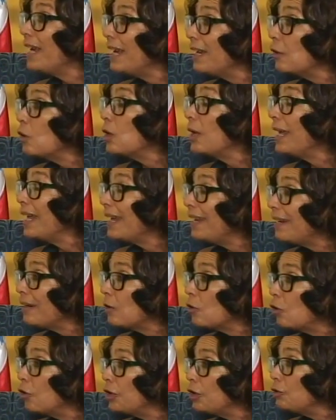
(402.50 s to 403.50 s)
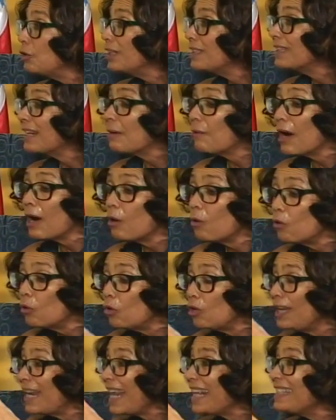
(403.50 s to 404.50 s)
en el, Código de Trabajo
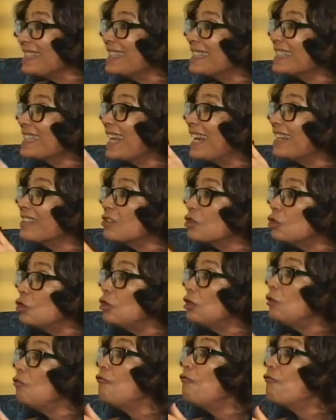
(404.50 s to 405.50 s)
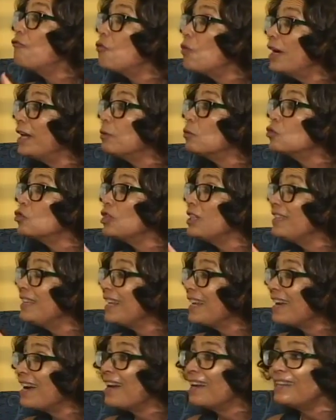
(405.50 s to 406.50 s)
la instalación de un fuero
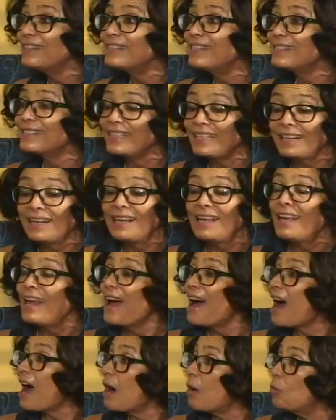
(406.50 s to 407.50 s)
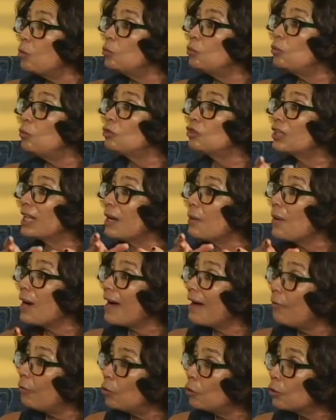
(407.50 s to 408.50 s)
sindical, es decir, a un
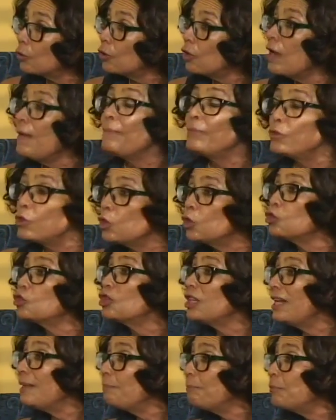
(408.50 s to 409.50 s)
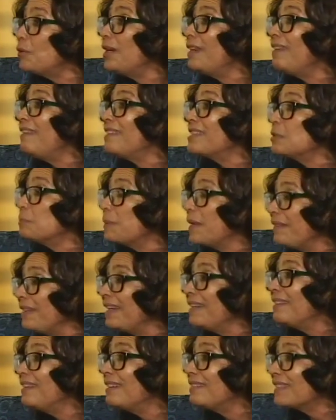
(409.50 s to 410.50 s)
trabajador no se le puede
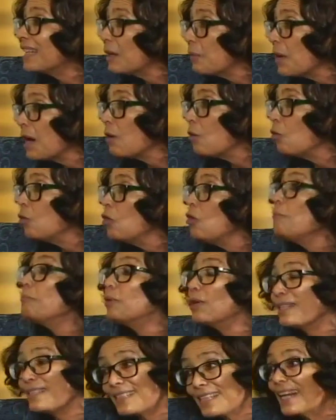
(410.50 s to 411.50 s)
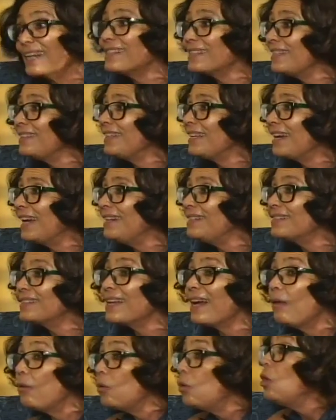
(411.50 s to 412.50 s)
despedir del trabajo por estar
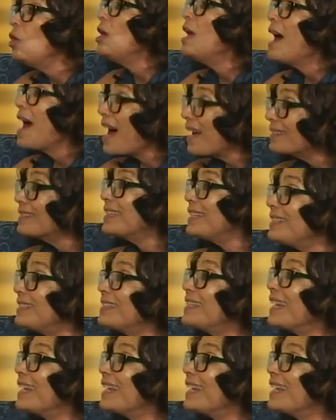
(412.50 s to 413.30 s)
sindicalizado, así